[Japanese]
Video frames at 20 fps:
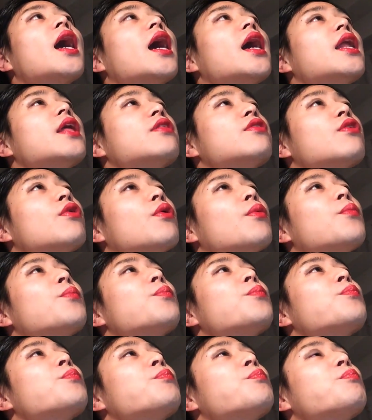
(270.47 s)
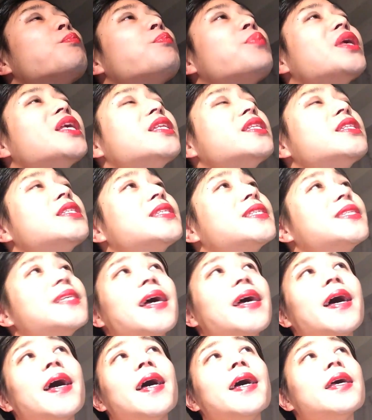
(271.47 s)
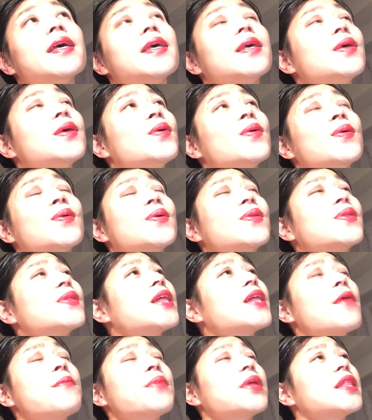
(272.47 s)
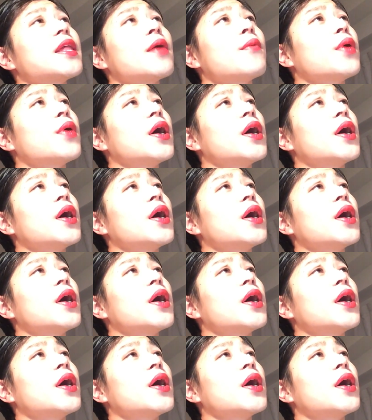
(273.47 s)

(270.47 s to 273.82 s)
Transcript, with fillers: 彼とピッツァよく食べ